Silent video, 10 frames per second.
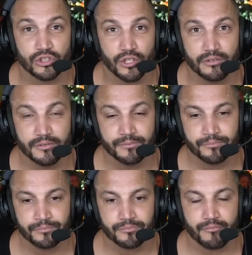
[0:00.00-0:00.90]
ans.
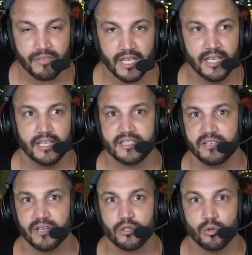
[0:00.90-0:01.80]
Et c'est
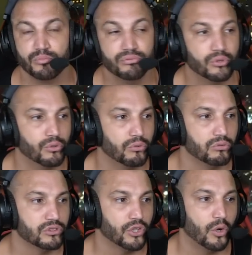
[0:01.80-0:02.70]
vrai qu'au bout de
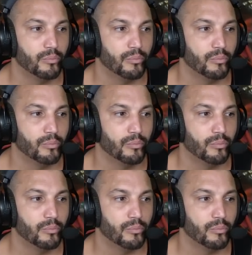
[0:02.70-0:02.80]
11 ans,